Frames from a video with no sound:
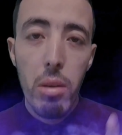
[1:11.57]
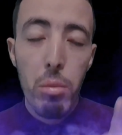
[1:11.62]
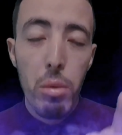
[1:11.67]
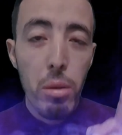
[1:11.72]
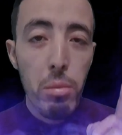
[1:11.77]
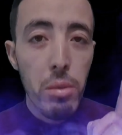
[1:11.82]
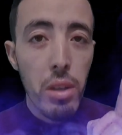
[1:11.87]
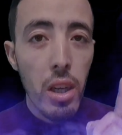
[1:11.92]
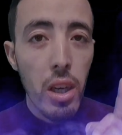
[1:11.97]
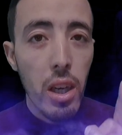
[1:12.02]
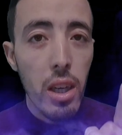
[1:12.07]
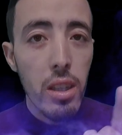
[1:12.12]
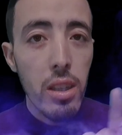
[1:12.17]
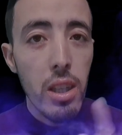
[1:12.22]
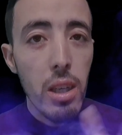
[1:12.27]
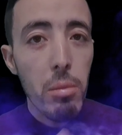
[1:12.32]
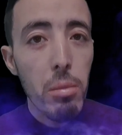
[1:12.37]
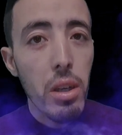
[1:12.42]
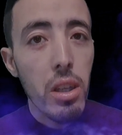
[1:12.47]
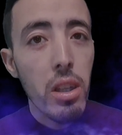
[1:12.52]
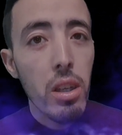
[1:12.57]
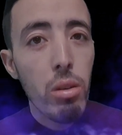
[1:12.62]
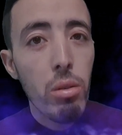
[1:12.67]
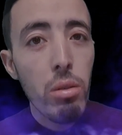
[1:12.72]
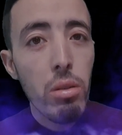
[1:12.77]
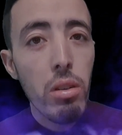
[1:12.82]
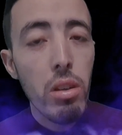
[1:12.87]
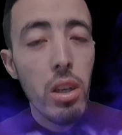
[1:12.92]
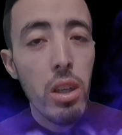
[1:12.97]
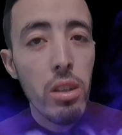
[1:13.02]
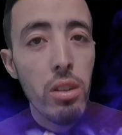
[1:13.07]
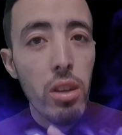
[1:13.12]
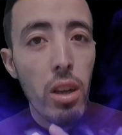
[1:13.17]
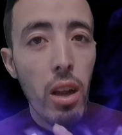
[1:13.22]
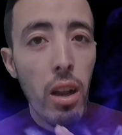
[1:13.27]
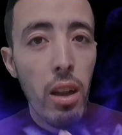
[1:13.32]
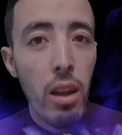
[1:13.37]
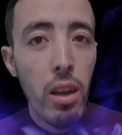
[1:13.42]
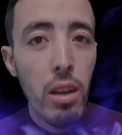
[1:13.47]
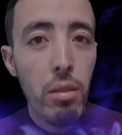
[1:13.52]
المهم طريقه الدعم غادي يكون عن
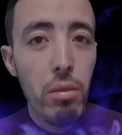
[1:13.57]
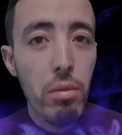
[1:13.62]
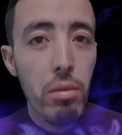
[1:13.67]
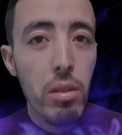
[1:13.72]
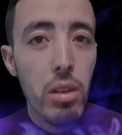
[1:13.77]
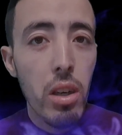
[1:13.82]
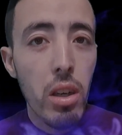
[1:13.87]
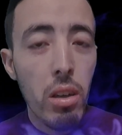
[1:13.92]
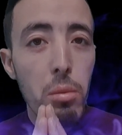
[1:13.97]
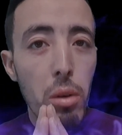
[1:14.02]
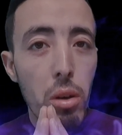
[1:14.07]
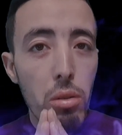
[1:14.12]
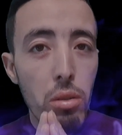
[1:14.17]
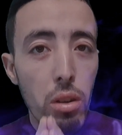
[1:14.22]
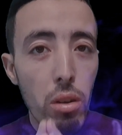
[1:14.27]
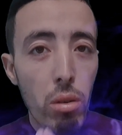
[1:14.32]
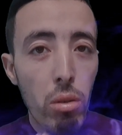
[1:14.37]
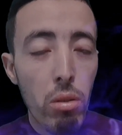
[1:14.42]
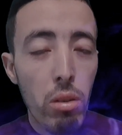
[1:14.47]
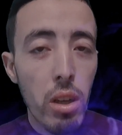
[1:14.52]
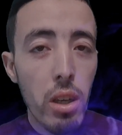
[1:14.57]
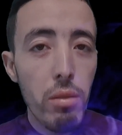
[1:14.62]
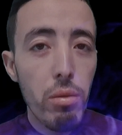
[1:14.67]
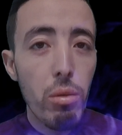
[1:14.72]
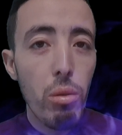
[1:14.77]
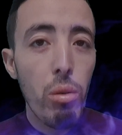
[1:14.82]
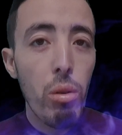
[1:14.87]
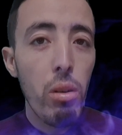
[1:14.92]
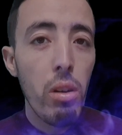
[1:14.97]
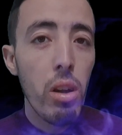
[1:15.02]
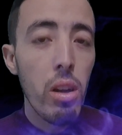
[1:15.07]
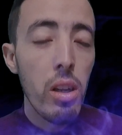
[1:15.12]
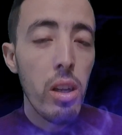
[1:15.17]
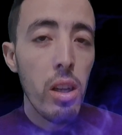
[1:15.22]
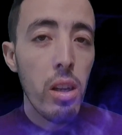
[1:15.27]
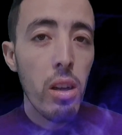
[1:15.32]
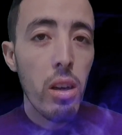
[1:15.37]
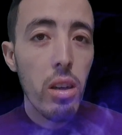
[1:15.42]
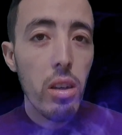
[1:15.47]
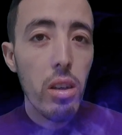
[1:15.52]
شكل لايف غادي نديرو لايف كل
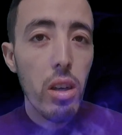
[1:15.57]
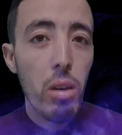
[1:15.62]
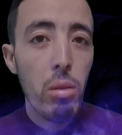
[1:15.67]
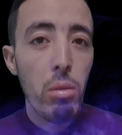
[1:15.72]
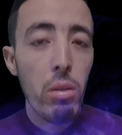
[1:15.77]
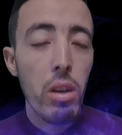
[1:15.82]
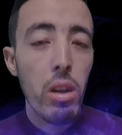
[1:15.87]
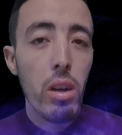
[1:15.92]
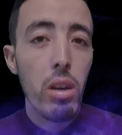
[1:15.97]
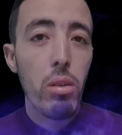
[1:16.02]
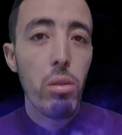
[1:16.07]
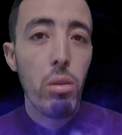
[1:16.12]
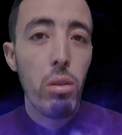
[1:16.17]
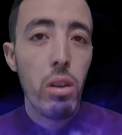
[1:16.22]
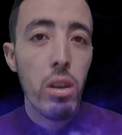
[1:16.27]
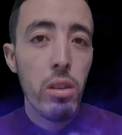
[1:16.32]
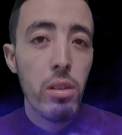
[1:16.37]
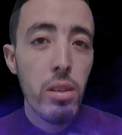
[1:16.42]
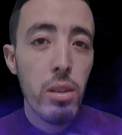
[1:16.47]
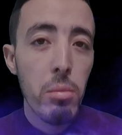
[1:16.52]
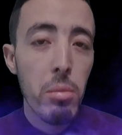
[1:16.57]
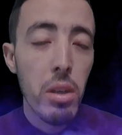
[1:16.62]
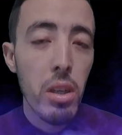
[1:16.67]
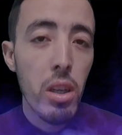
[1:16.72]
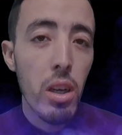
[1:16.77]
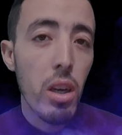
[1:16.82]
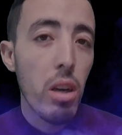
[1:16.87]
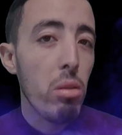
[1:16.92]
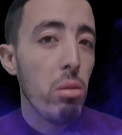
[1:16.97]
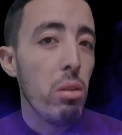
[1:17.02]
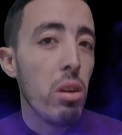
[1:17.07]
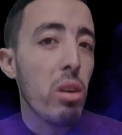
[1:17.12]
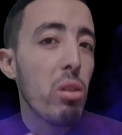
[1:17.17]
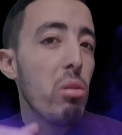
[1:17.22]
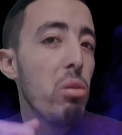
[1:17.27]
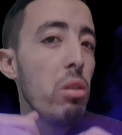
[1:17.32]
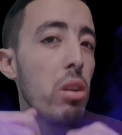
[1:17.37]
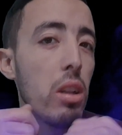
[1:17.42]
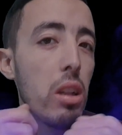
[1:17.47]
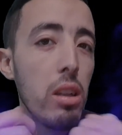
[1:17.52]
ليله او لا كل سيمانه او لا
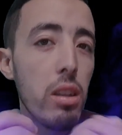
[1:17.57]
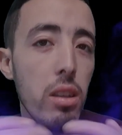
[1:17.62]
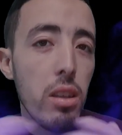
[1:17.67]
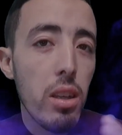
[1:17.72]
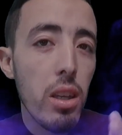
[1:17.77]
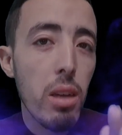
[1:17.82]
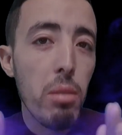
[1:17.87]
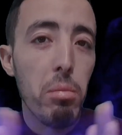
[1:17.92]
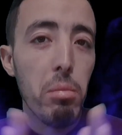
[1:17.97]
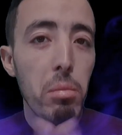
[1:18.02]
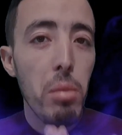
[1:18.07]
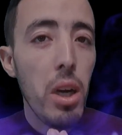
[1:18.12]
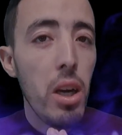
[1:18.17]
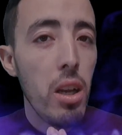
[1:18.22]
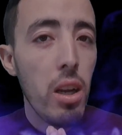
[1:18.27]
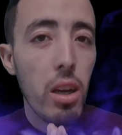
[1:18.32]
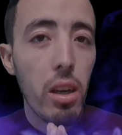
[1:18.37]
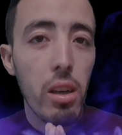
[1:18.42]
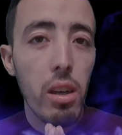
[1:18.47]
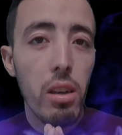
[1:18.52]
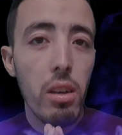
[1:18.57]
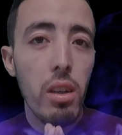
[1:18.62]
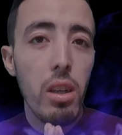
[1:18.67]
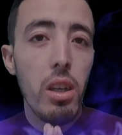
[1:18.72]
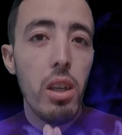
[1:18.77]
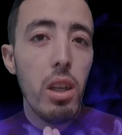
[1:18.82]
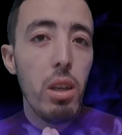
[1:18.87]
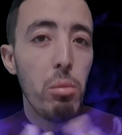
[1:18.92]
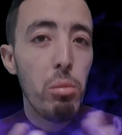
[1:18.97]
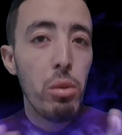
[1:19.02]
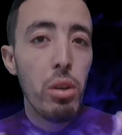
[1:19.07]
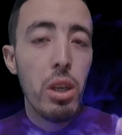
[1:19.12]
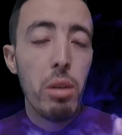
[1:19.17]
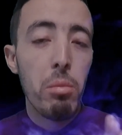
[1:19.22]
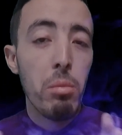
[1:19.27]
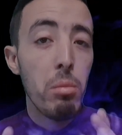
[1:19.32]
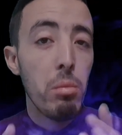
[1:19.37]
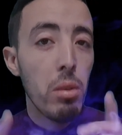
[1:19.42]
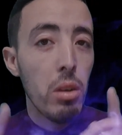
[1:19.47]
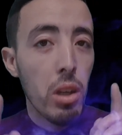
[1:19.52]
كل ثلاث ايام بحال هكا
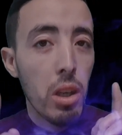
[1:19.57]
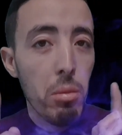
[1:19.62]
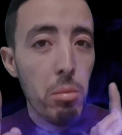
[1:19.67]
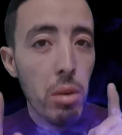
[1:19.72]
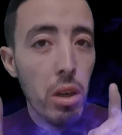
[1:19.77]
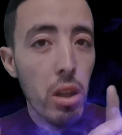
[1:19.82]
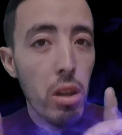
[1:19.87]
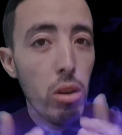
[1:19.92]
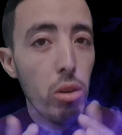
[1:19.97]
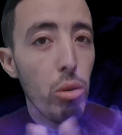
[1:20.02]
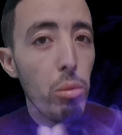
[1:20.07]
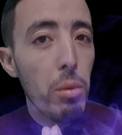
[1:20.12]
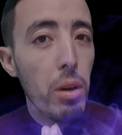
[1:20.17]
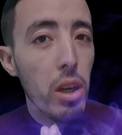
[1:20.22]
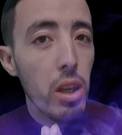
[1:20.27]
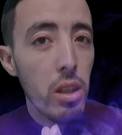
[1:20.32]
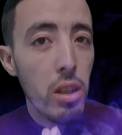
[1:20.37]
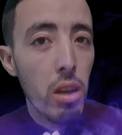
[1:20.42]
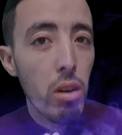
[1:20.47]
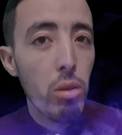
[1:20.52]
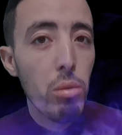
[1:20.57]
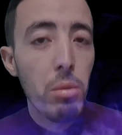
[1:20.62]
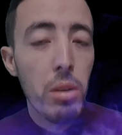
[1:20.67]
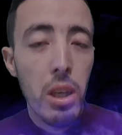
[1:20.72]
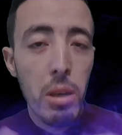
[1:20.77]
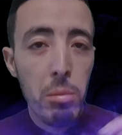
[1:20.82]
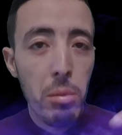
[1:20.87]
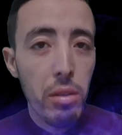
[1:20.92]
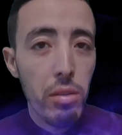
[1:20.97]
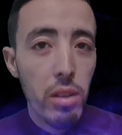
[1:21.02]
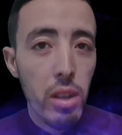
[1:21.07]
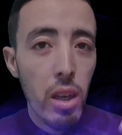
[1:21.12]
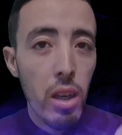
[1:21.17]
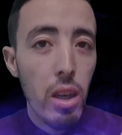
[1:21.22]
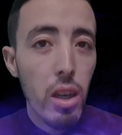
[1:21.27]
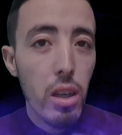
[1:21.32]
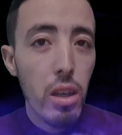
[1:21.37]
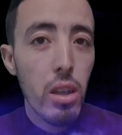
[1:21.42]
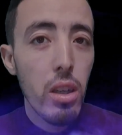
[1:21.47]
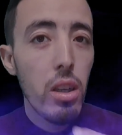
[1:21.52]
المهم كما قلت لكم الراي ديالكم كيهمني في
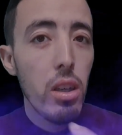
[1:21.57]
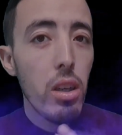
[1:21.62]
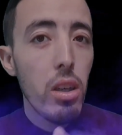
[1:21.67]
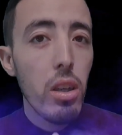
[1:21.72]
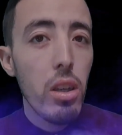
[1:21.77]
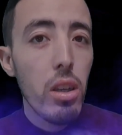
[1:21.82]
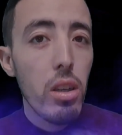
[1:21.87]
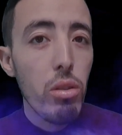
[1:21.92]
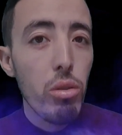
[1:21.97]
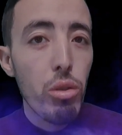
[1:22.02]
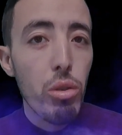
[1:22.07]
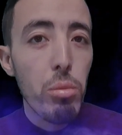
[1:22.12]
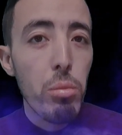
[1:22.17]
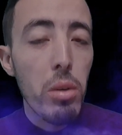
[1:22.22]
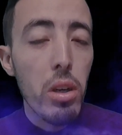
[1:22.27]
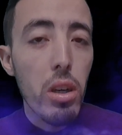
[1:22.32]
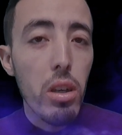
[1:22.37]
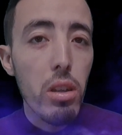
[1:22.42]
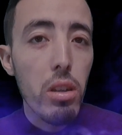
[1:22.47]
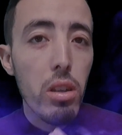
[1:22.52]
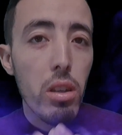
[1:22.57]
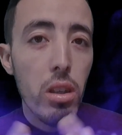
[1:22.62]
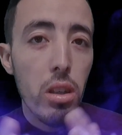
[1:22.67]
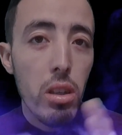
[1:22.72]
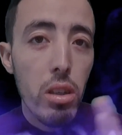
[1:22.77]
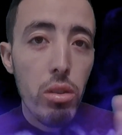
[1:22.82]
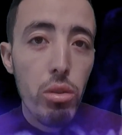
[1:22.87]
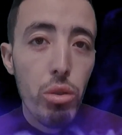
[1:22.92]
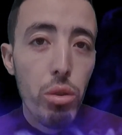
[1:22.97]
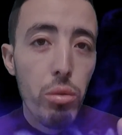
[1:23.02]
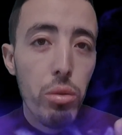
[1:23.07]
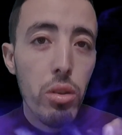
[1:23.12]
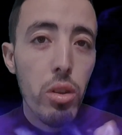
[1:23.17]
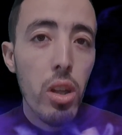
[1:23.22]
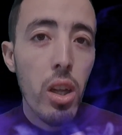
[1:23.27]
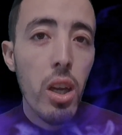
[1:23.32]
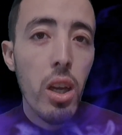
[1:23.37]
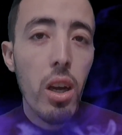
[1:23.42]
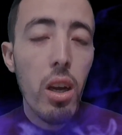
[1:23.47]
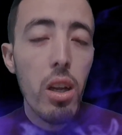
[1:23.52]
التعليق نتوما آه،
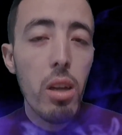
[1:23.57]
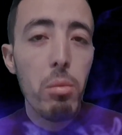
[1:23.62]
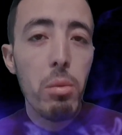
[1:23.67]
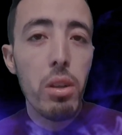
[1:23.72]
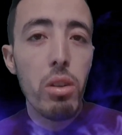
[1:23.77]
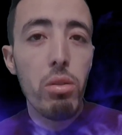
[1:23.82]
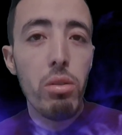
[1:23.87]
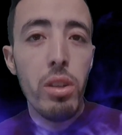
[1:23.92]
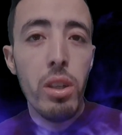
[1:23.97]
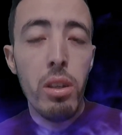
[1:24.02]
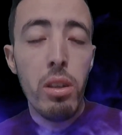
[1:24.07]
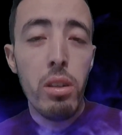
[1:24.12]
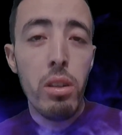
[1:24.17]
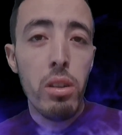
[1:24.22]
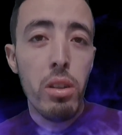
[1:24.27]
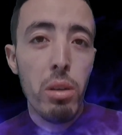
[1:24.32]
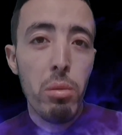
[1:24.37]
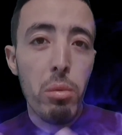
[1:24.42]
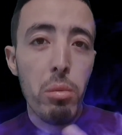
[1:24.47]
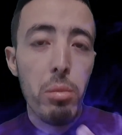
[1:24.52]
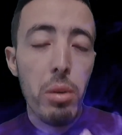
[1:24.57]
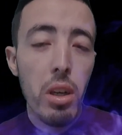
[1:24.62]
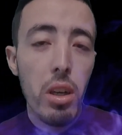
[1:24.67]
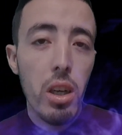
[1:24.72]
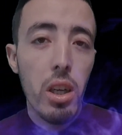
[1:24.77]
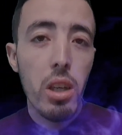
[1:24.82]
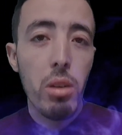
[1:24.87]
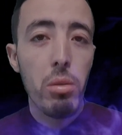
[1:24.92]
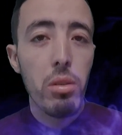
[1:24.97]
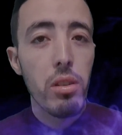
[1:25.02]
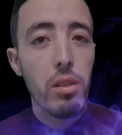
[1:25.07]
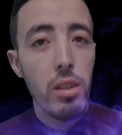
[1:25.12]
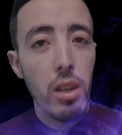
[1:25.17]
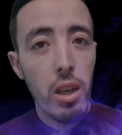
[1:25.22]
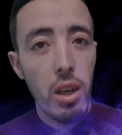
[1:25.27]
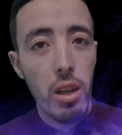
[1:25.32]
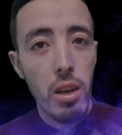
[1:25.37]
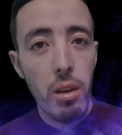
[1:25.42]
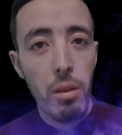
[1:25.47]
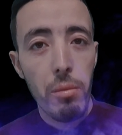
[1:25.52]
تشوفوا الطريقه اللي بغيتو ندعموا بها القنوات
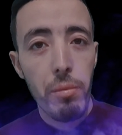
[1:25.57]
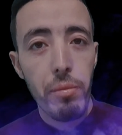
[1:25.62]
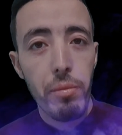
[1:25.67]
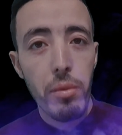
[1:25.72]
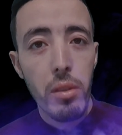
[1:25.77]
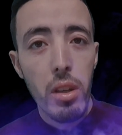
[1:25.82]
الصغيره